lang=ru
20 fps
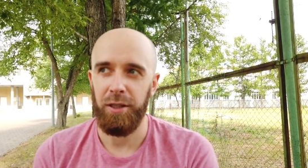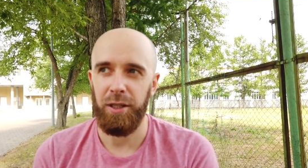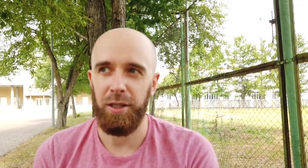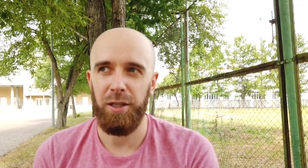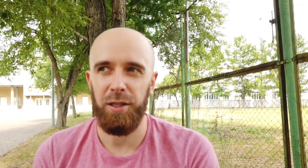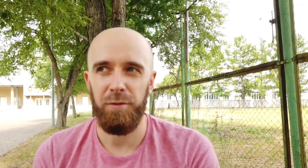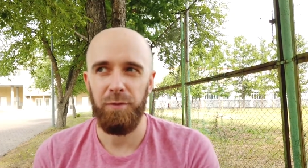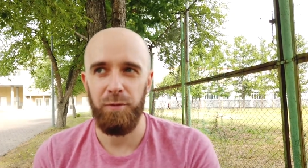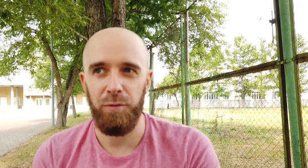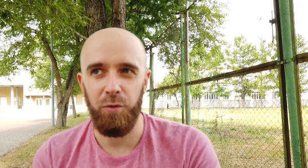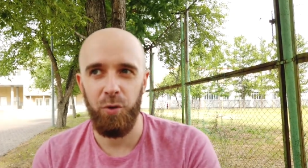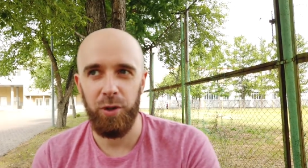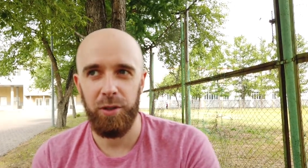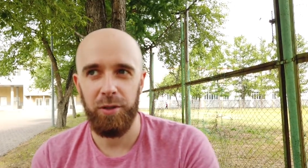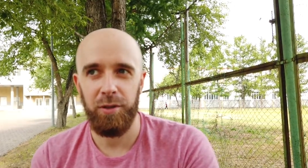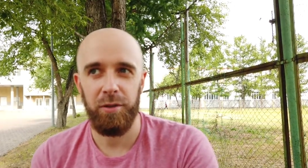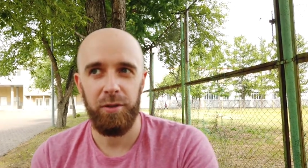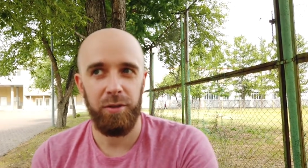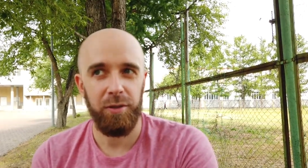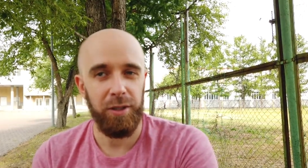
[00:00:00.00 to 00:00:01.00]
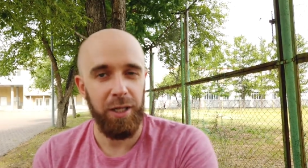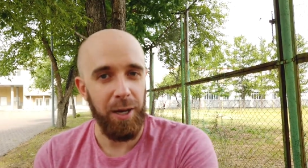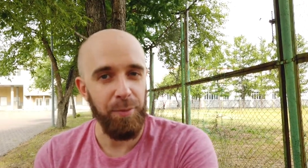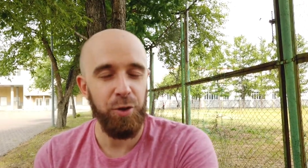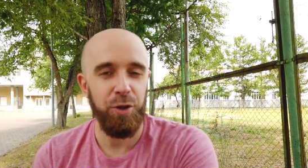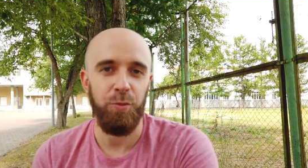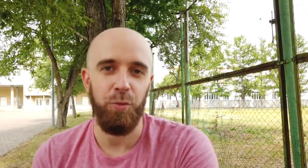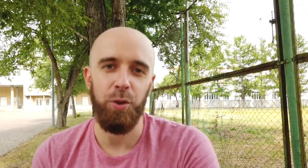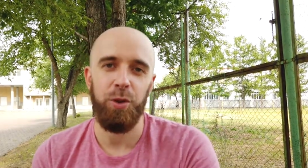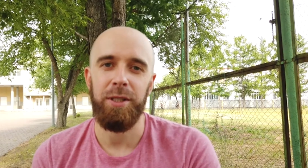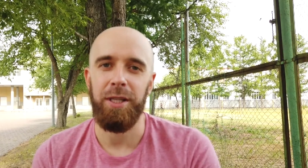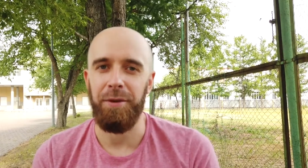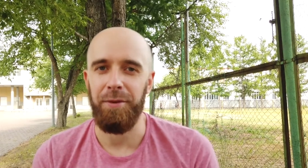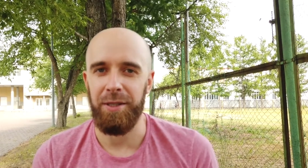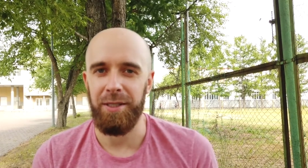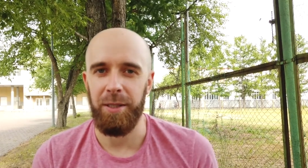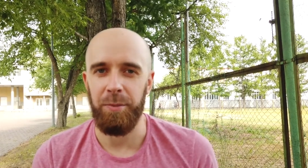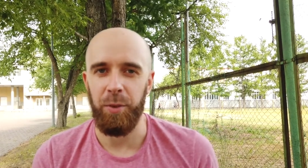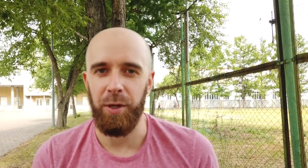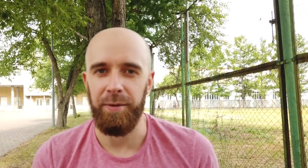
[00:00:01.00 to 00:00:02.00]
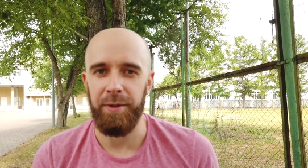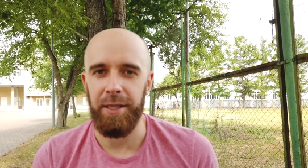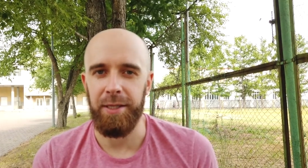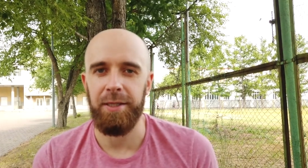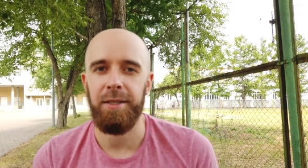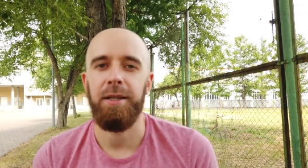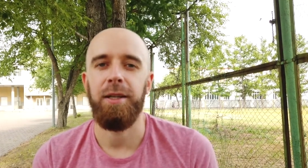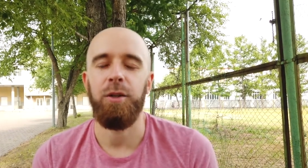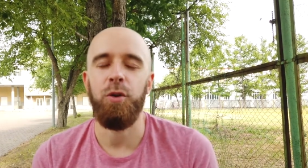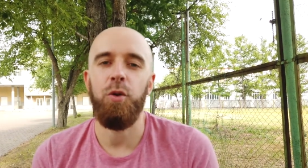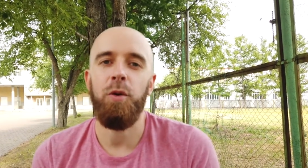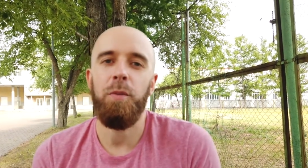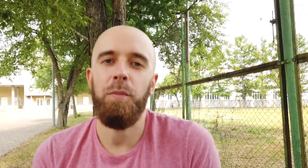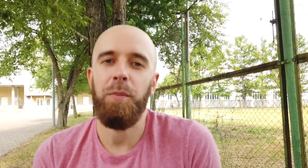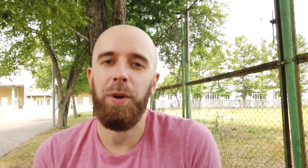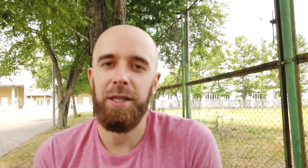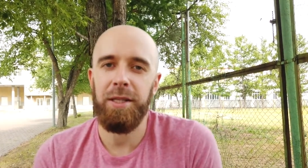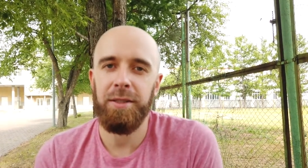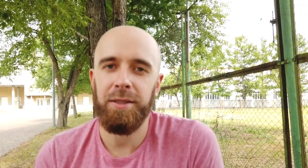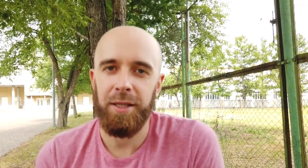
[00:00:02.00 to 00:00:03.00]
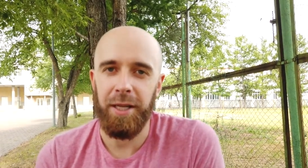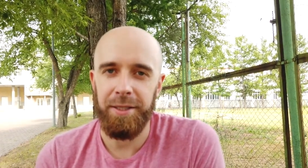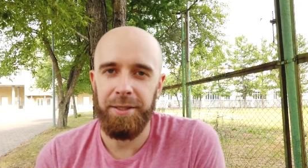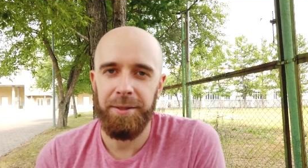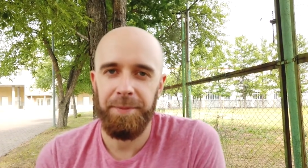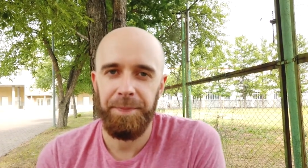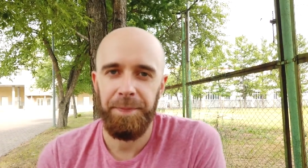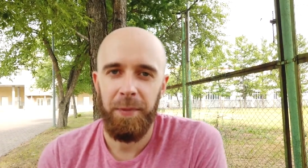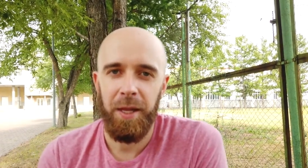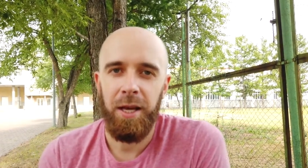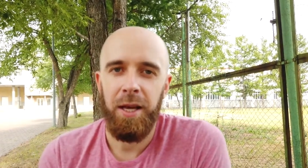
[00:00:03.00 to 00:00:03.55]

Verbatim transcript: И вот там же будет словесная импровизация. Ну, понеслась.